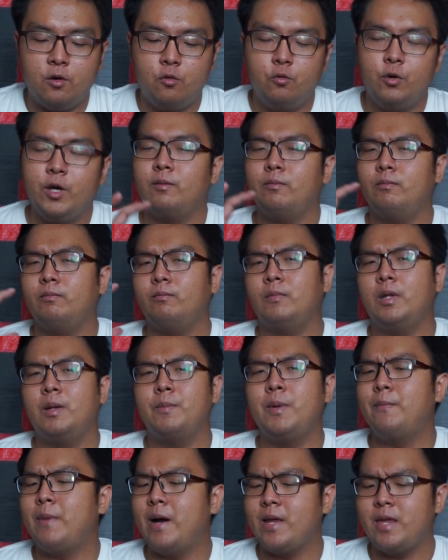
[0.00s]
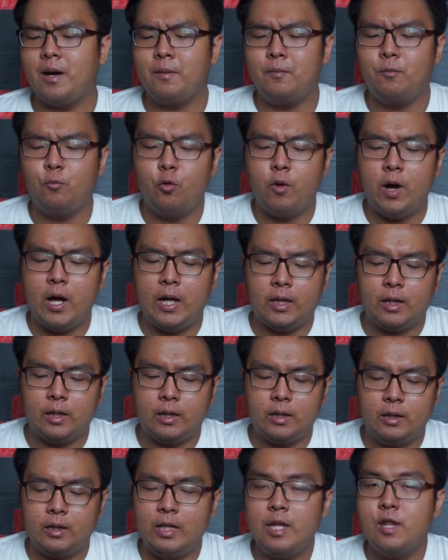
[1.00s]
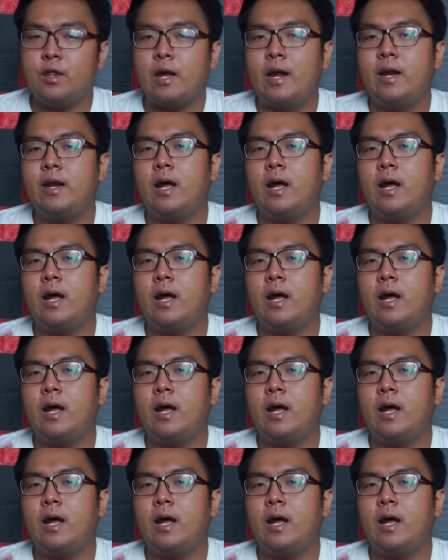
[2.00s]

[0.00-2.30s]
duit lebih banyak buat desain